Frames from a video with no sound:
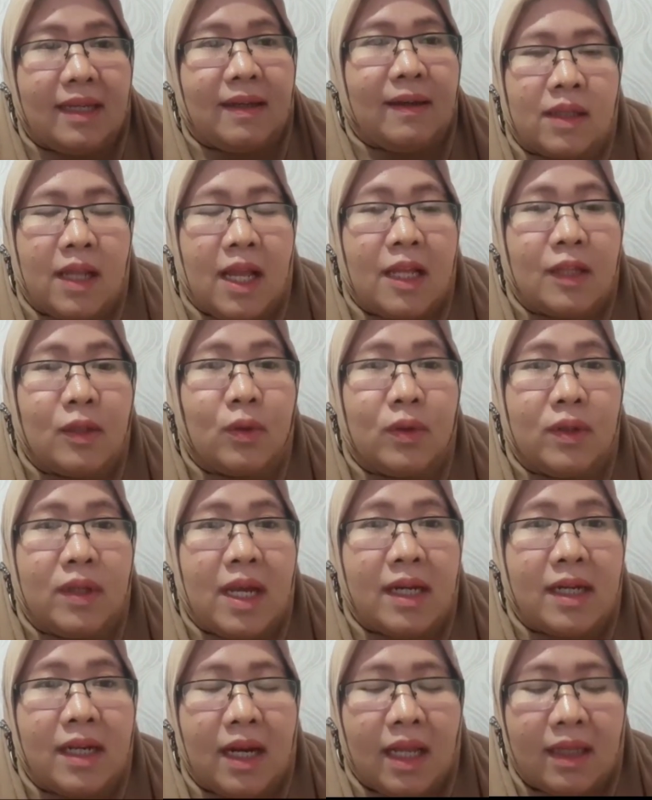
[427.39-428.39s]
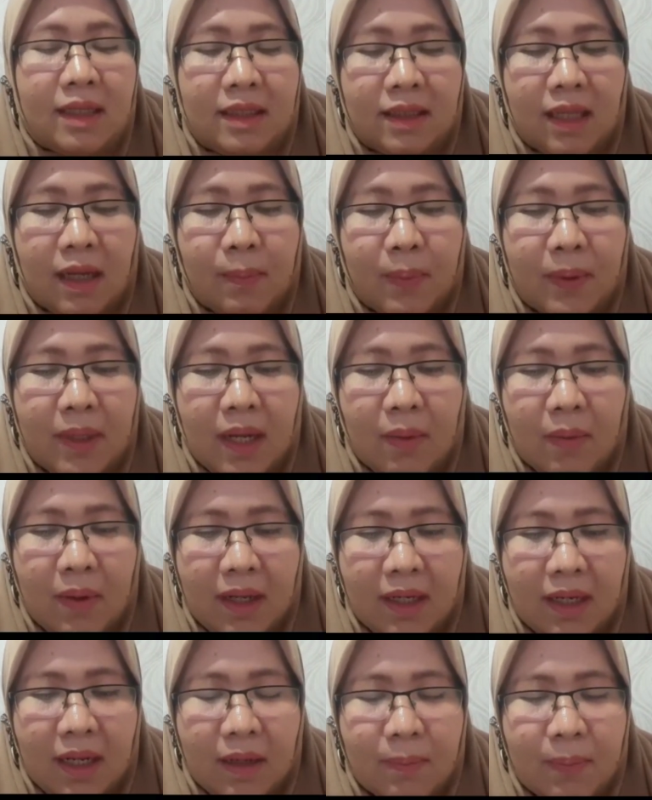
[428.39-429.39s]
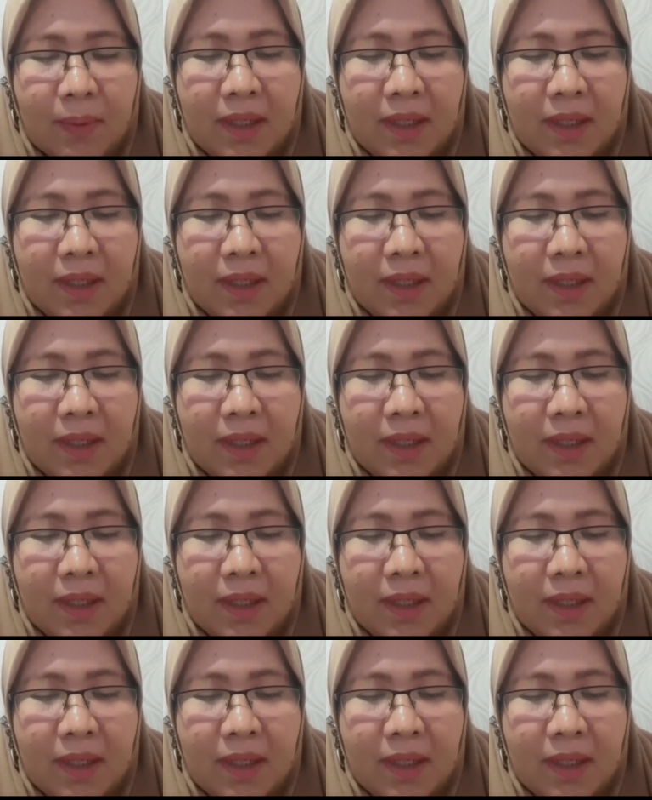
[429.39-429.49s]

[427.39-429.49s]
Selanjutnya adalah tentang penawaran.